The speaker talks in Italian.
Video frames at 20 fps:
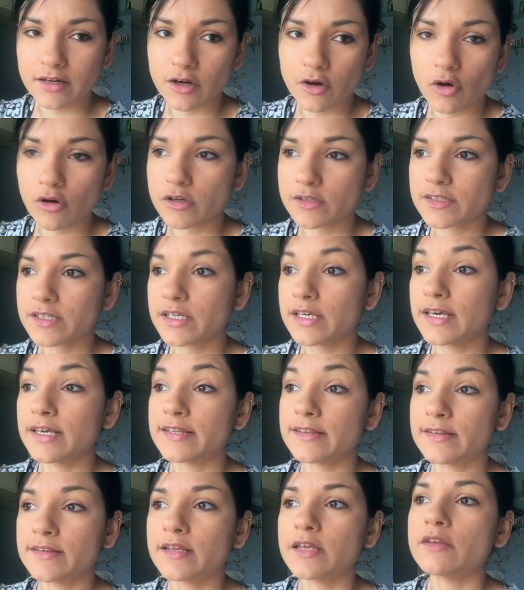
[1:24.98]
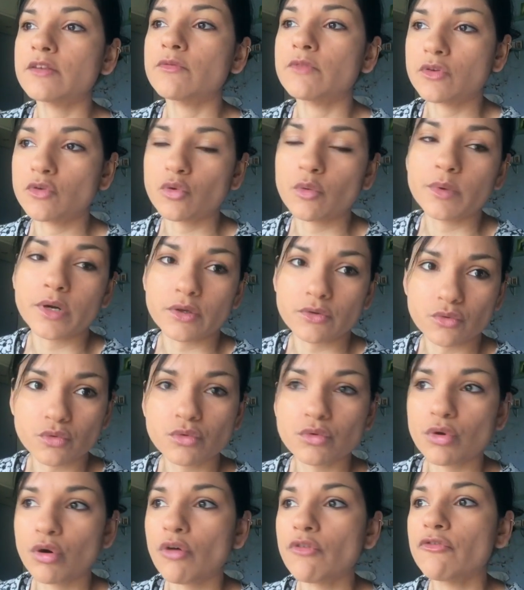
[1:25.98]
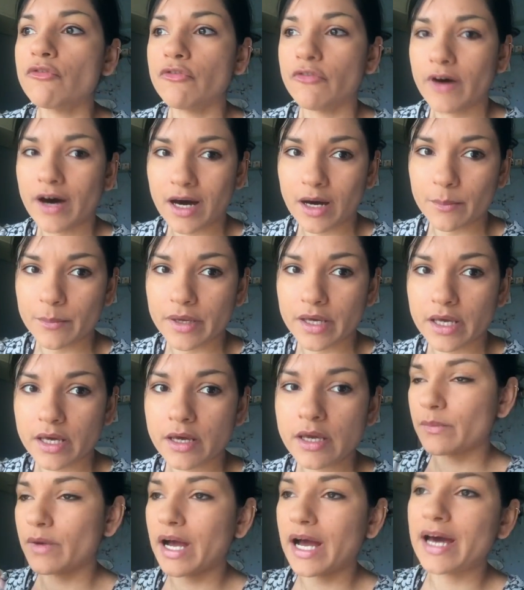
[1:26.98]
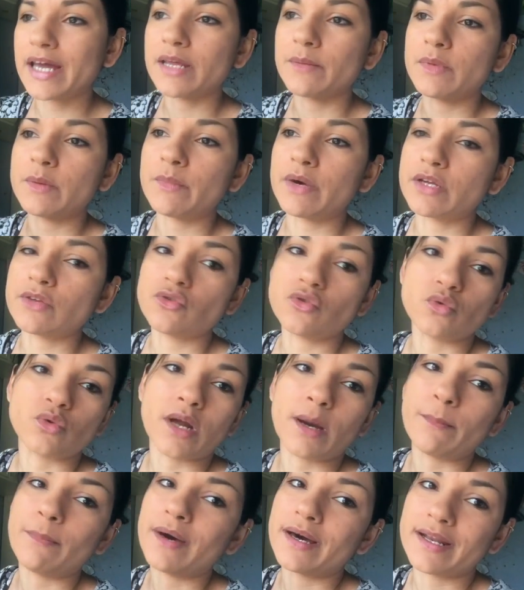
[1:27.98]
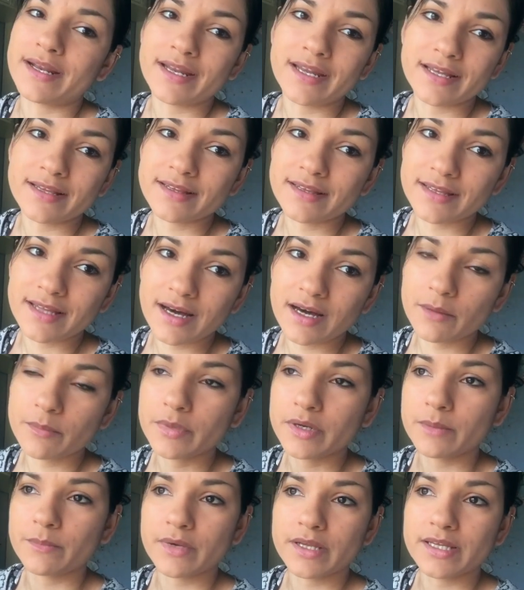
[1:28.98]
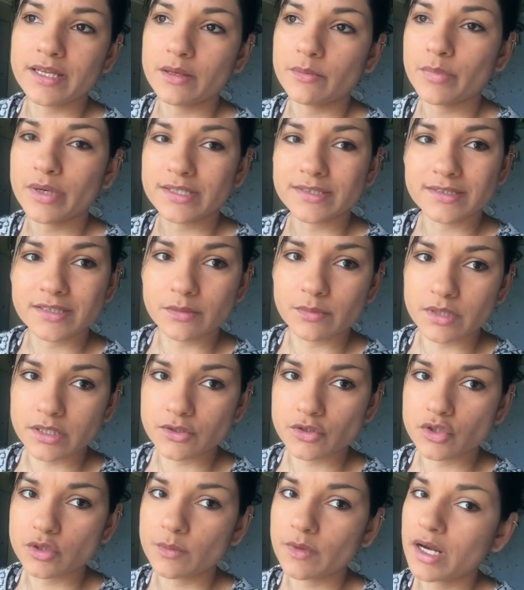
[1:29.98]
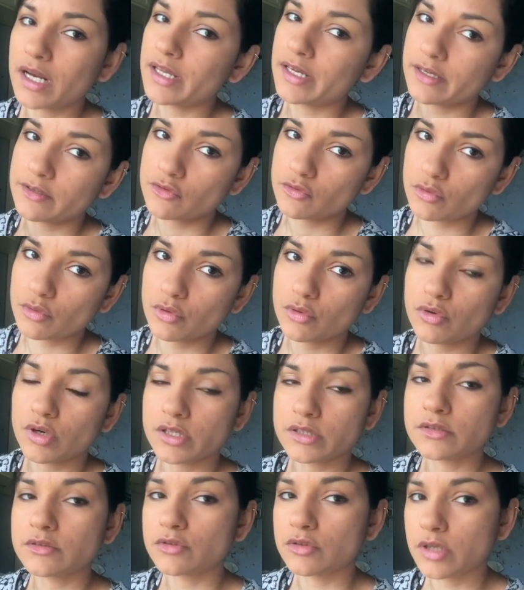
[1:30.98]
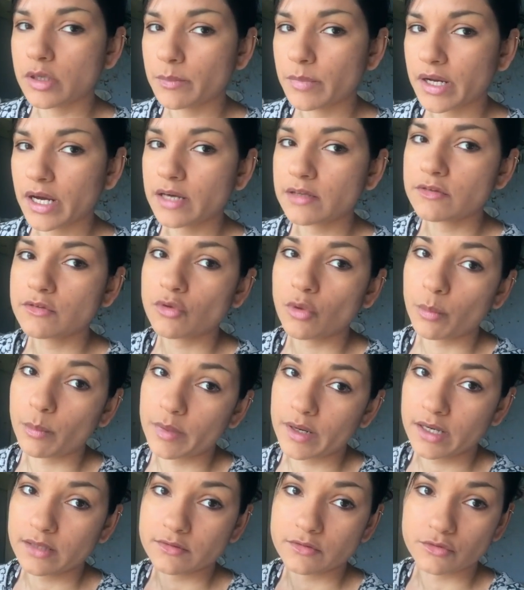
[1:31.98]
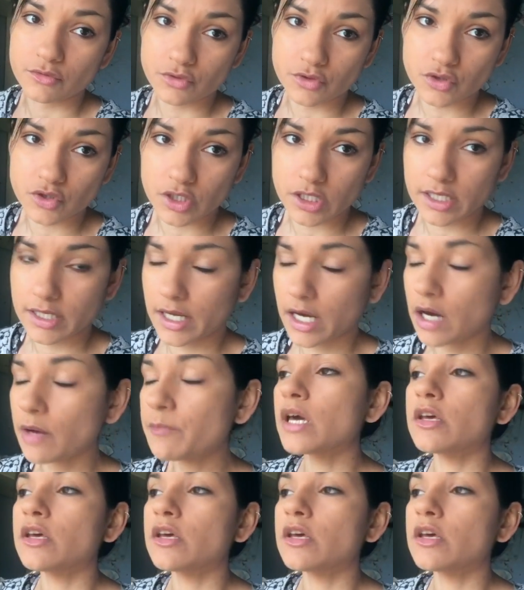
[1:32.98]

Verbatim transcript: cose e se soprattutto ho fame magari mi mangio una barretta prima dei pasti principali che sono colazione pranzo o pranzo cena